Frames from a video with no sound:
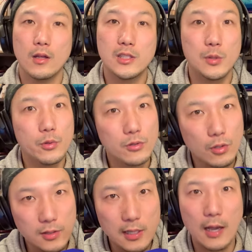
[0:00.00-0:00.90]
自分と
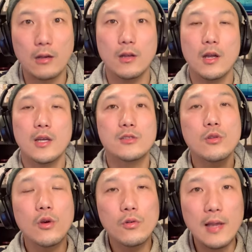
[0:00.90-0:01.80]
つながるそ
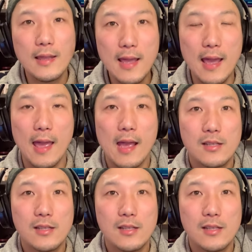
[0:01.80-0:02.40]
の上で